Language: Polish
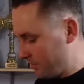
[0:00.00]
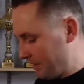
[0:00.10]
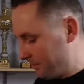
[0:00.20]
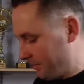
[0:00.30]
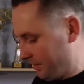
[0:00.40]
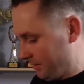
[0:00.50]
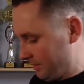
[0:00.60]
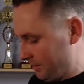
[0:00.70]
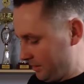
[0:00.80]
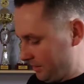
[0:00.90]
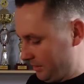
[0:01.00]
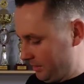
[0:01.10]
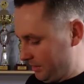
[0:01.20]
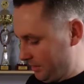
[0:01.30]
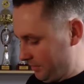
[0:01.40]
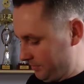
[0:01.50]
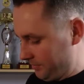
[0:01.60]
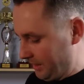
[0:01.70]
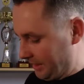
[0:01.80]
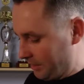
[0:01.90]
głębi yy,
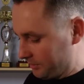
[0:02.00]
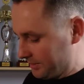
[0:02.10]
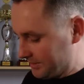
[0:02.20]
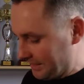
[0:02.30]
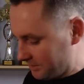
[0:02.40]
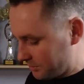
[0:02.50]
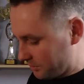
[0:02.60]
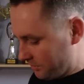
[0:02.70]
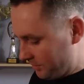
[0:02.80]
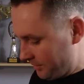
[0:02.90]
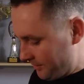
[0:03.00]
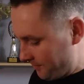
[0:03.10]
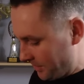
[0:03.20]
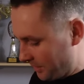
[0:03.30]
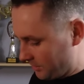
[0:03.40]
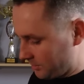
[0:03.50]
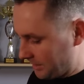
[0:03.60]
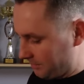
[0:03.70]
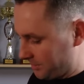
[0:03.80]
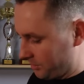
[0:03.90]
dalekiego dystansu. Jest to
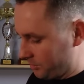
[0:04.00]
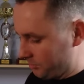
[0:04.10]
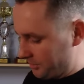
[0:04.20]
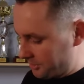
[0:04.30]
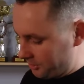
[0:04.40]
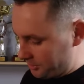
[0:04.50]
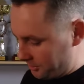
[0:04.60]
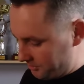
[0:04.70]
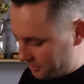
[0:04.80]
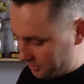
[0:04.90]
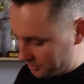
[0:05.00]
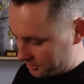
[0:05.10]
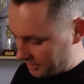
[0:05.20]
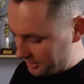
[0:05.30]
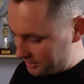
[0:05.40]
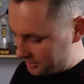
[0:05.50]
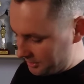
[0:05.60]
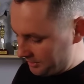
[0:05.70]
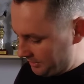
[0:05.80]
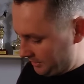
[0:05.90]
samczyk o numerze 86
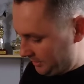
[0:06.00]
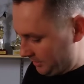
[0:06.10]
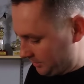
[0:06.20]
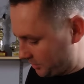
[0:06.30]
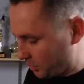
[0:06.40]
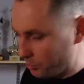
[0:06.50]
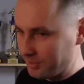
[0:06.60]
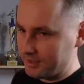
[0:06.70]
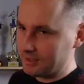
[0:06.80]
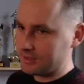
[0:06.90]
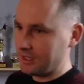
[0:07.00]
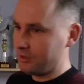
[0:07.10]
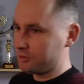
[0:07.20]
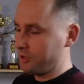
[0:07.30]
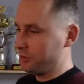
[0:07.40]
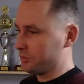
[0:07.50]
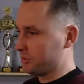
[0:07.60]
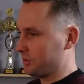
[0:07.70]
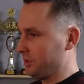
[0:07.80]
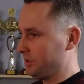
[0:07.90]
z roku 15, czyli już
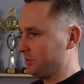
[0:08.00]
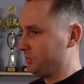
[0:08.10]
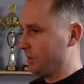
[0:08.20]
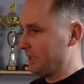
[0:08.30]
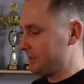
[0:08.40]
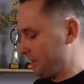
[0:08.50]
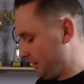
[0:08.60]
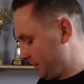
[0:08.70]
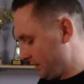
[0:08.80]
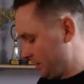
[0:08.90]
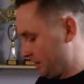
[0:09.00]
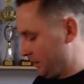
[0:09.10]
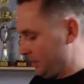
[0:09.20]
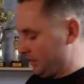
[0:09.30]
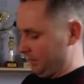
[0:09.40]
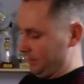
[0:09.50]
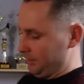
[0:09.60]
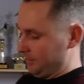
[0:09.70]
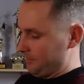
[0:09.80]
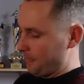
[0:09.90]
dwuletni.
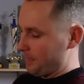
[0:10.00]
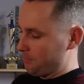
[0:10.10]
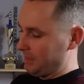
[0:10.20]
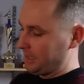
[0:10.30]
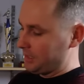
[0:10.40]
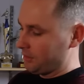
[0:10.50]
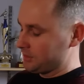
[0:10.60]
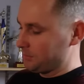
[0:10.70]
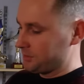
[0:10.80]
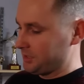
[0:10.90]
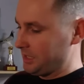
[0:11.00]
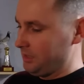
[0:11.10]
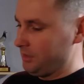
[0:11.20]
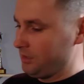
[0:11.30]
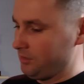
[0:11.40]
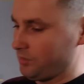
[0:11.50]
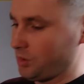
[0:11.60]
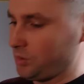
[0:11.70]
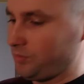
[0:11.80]
E, matka tego samczyka w roku